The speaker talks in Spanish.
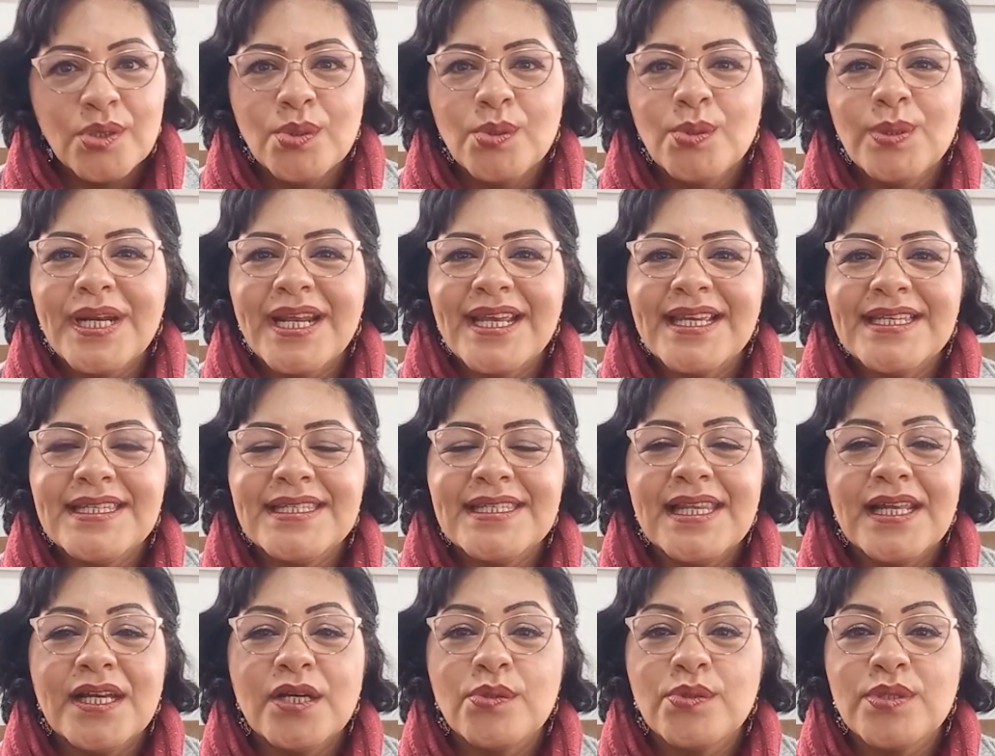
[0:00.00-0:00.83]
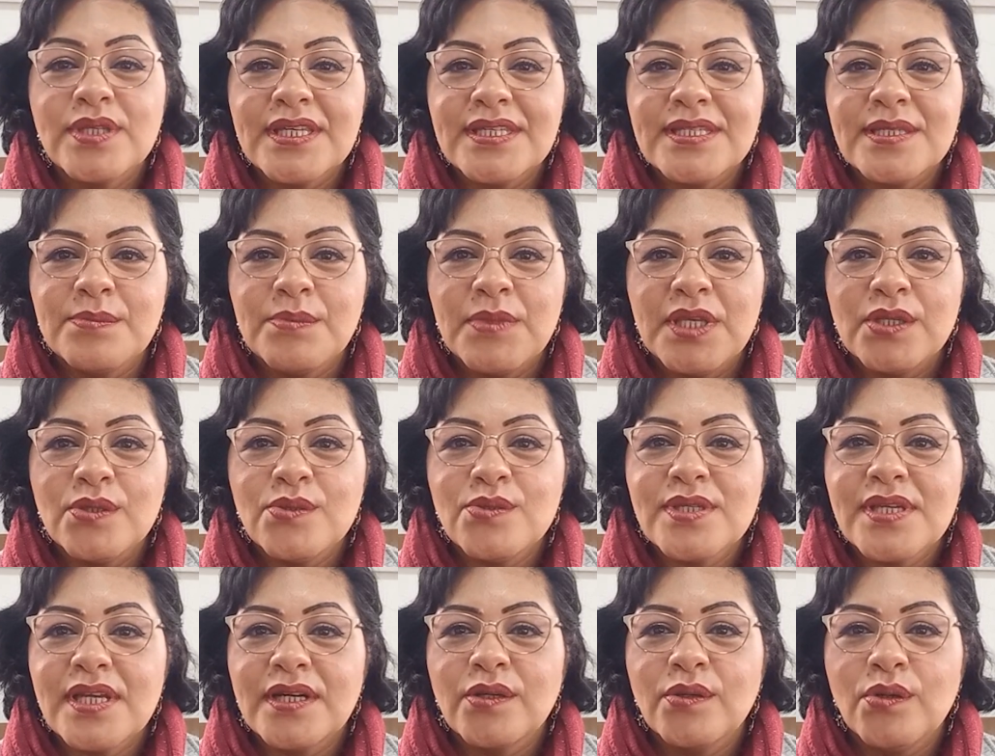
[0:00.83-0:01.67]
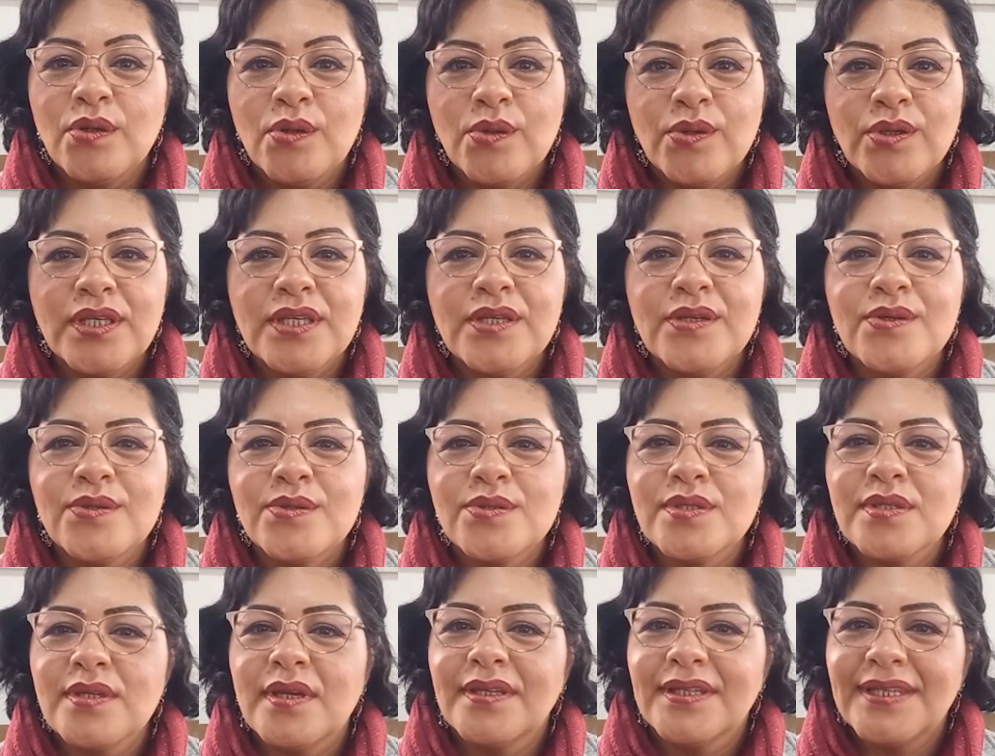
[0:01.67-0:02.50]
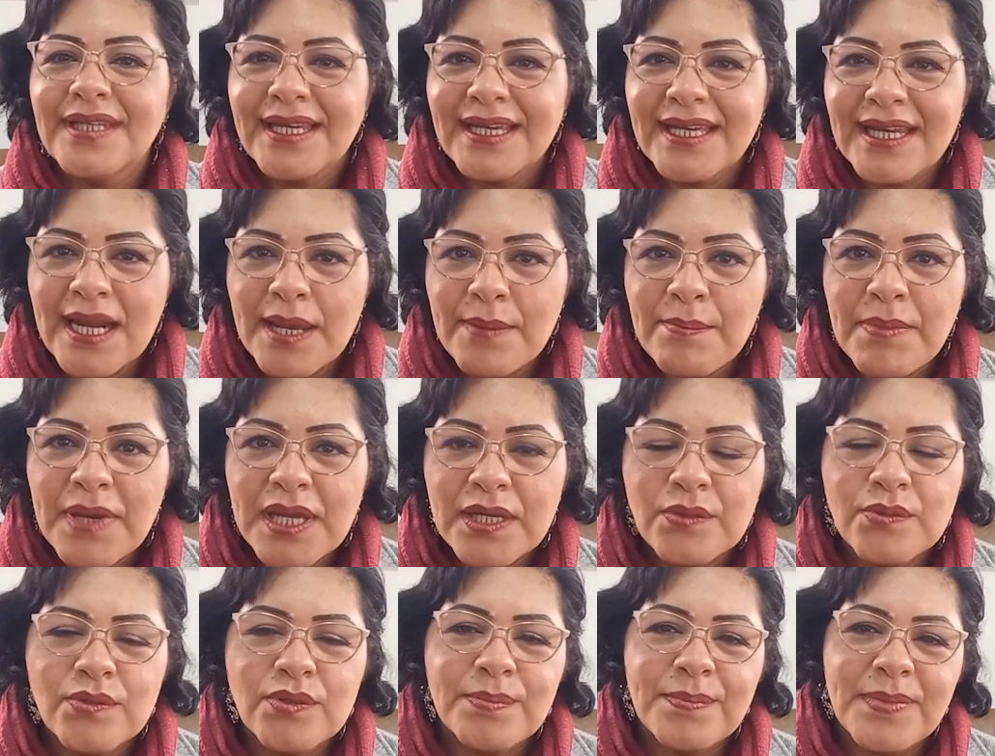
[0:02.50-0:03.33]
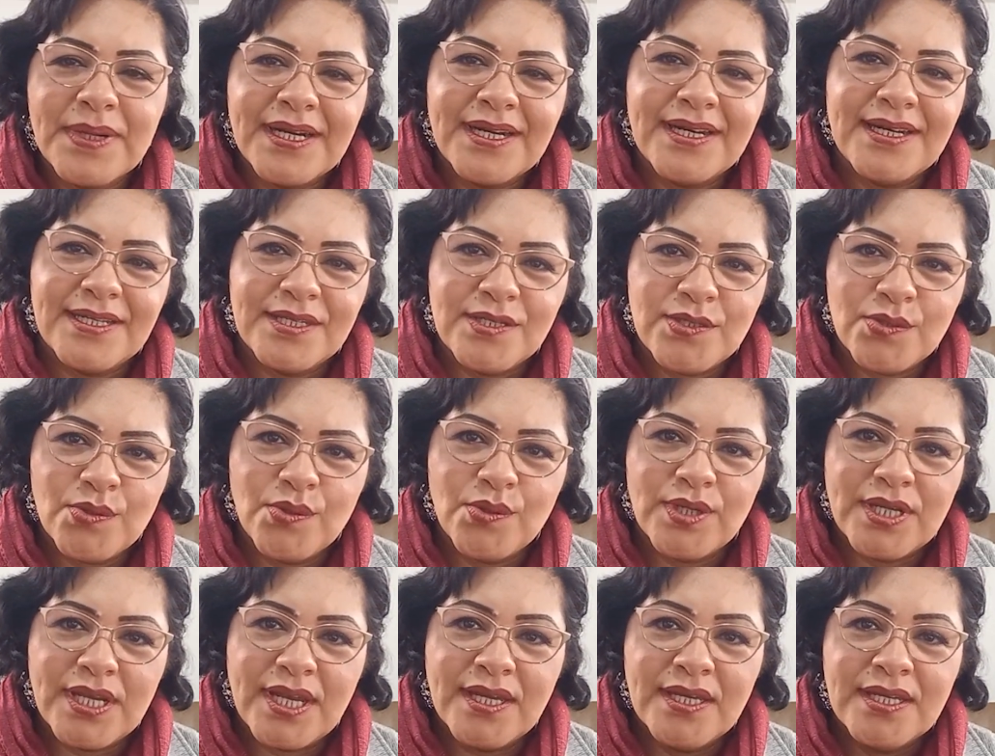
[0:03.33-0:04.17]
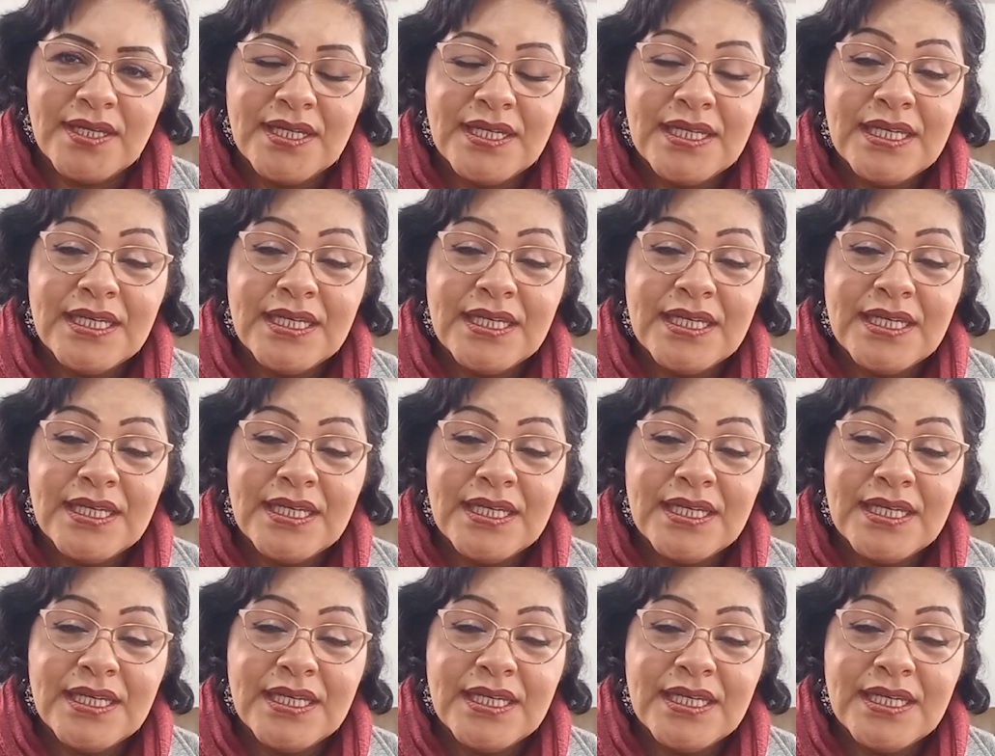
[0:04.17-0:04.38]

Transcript: una isla con yacimientos arqueológicos de gran valor para la historia